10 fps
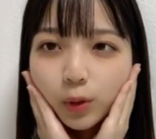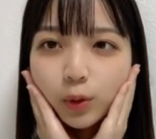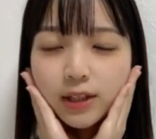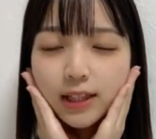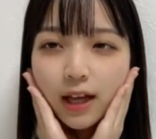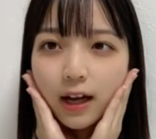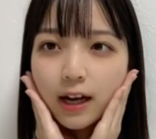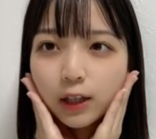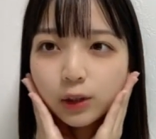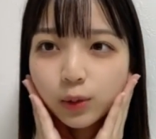トールさんあ
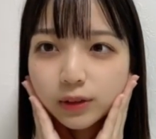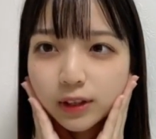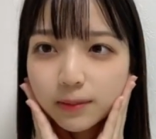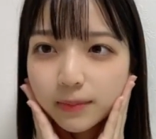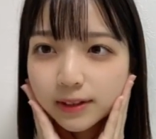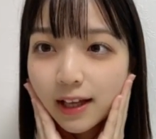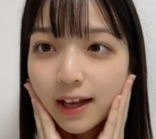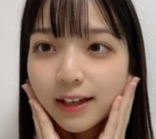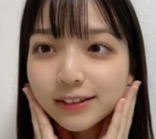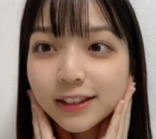りがとうございま
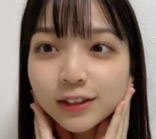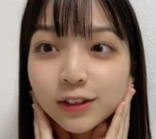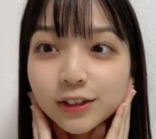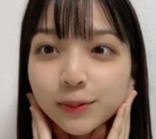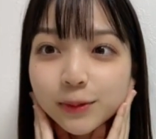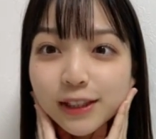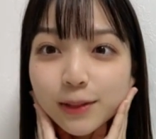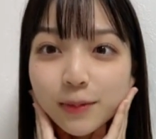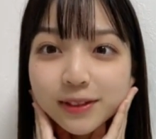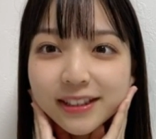すサチの字を持ってい
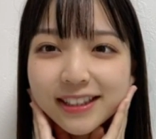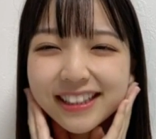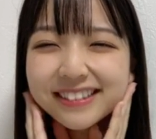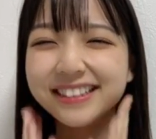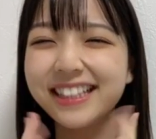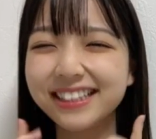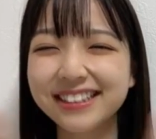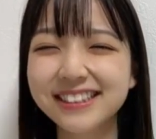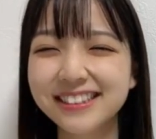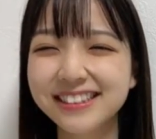きますねって嬉しい
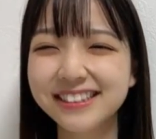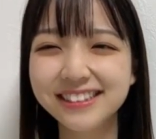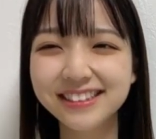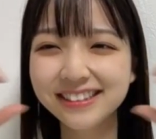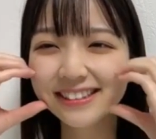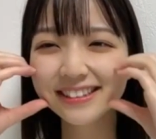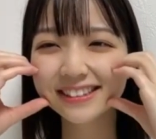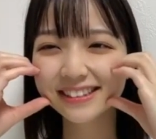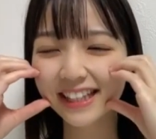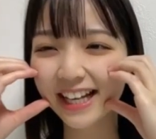
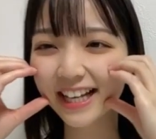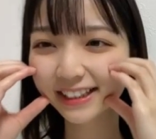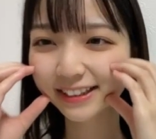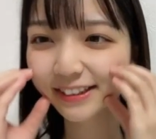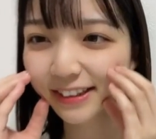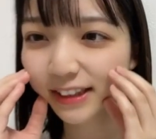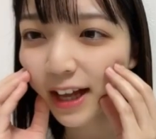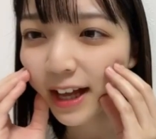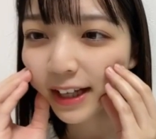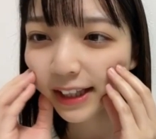ありがとう
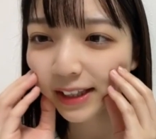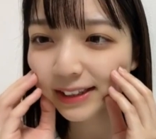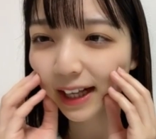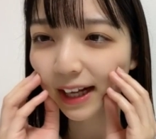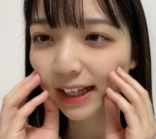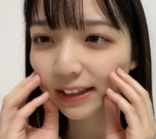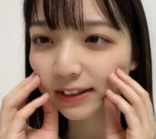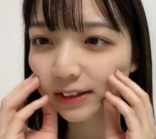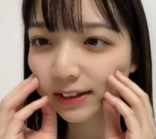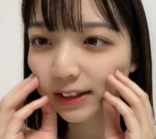きよさんありが
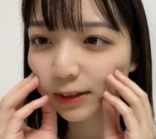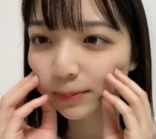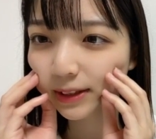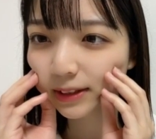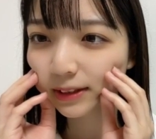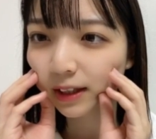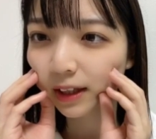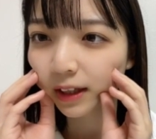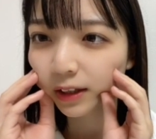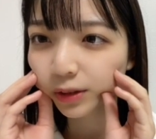とうございます
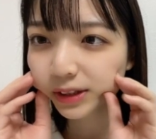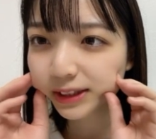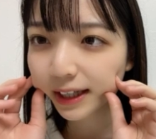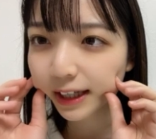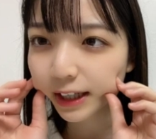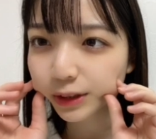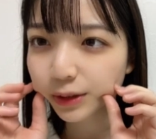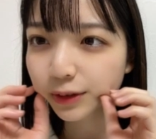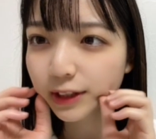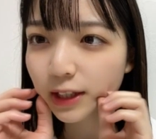トールさんありがと
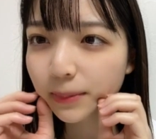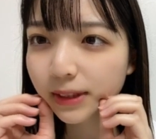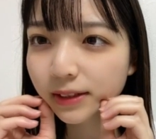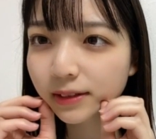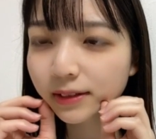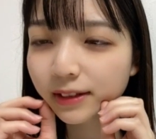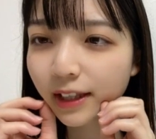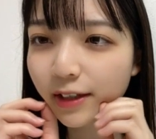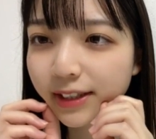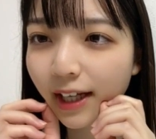うございます
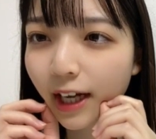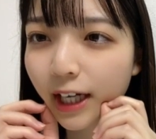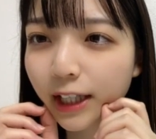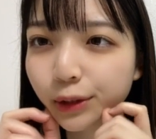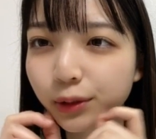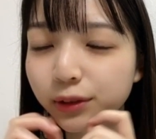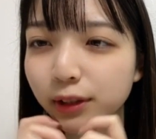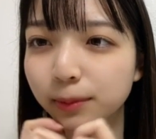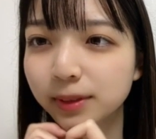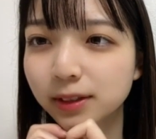きよさんありがとうご
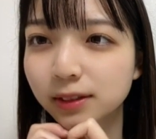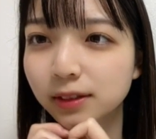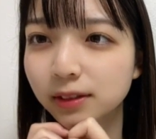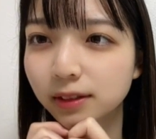ざいます